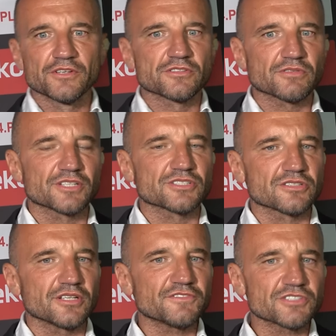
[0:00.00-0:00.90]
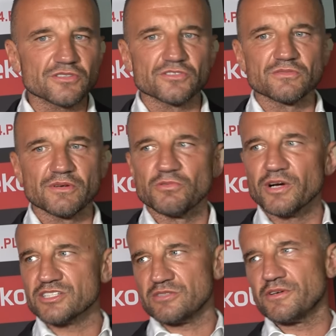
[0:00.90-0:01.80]
Słuchajcie, to ja wszystko rozumiem.
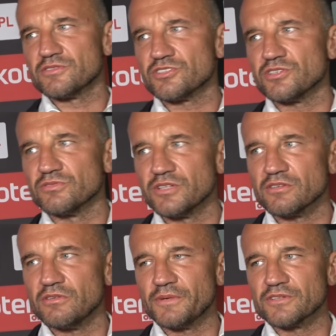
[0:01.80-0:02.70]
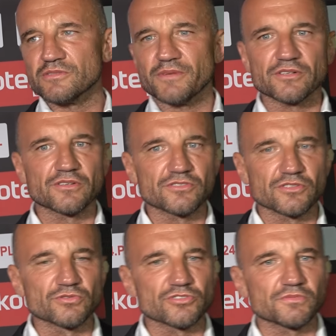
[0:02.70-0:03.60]
Łukasza bardzo szanuję, chłopak co bardzo
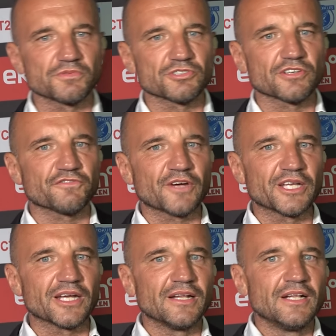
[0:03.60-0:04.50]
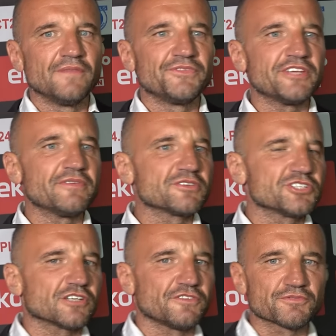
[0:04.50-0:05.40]
dużo bił się w fenie. Nie wiem,
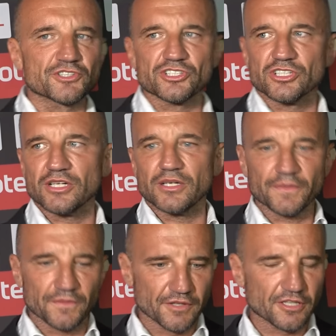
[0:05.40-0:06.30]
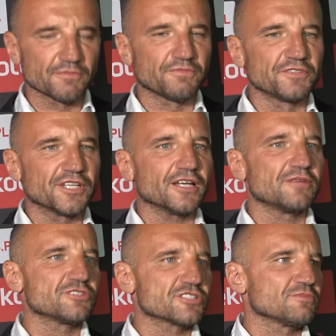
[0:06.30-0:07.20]
gdzie tkwi przyczyna wydaje
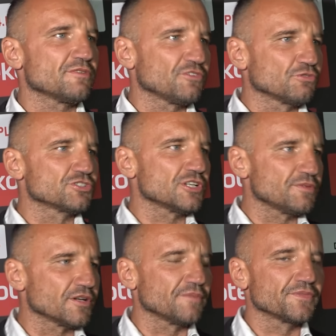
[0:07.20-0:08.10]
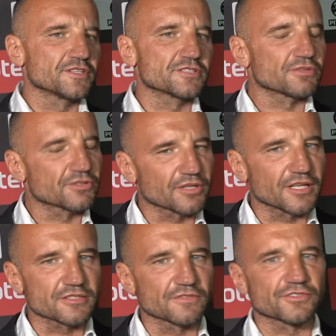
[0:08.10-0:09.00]
mi się, że ma wokół siebie złych
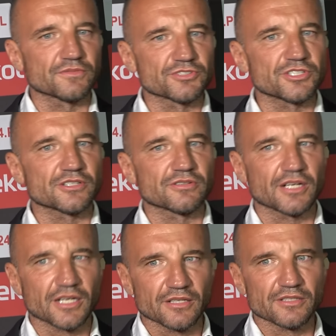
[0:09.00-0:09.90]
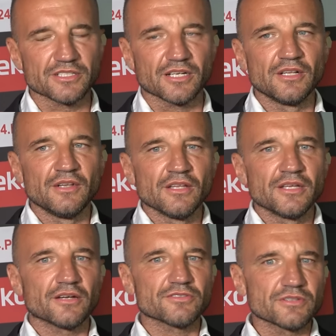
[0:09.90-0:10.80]
doradców, kto mu źle doradza.
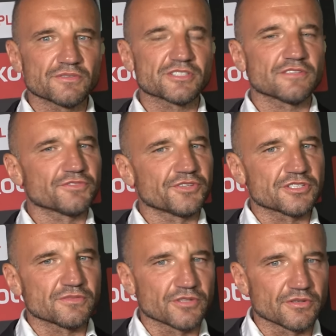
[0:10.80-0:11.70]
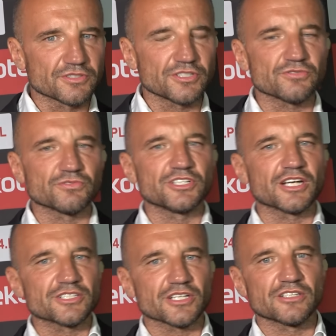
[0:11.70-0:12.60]
Ja rozumiem, że zawodnicy mogą chcieć
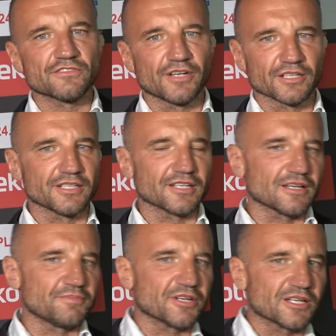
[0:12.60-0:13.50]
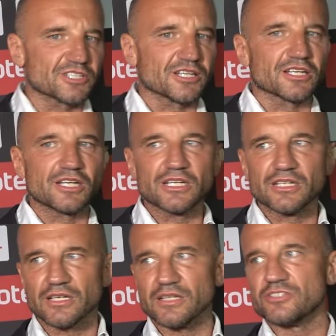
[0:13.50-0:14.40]
unikać jakichś walk na etapie jakiejś kariery i
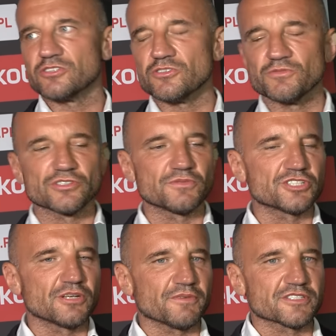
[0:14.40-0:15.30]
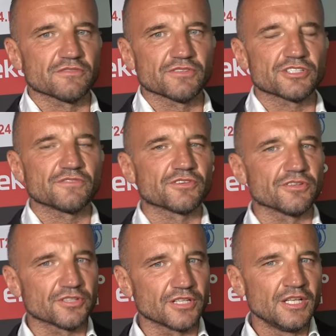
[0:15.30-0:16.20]
tak dalej, że ktoś może być niepasować,
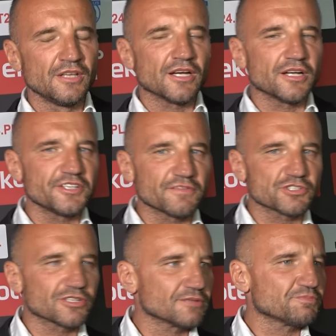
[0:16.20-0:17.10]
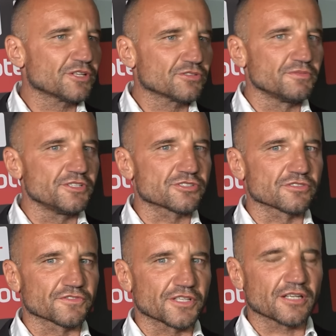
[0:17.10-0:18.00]
niewygodny, ale nie w przypadku
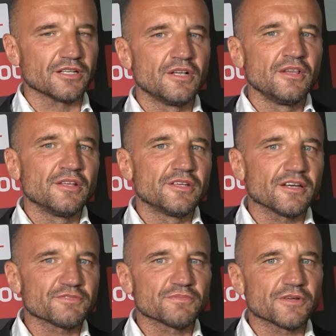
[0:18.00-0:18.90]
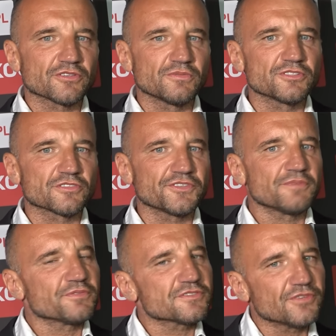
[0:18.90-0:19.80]
mistrzów, tak? Ja w przypadku mistrzów nie
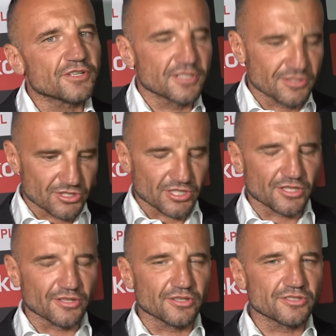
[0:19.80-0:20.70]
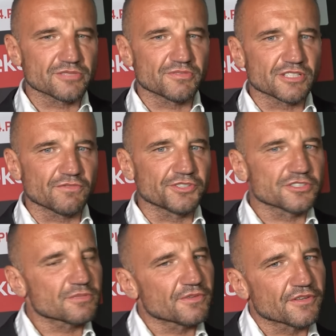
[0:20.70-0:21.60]
pozwolę na coś takiego, żeby zawodnik
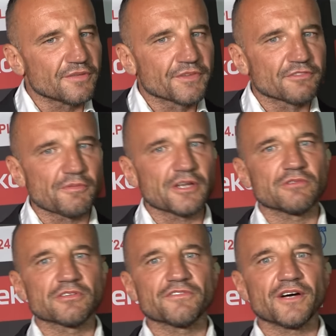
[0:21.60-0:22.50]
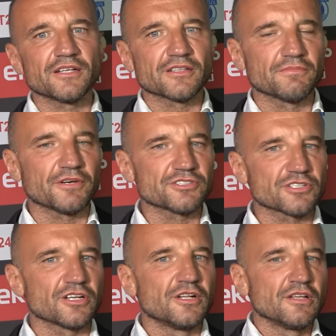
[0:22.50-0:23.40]
sobie wybierał rywali, tym bardziej, że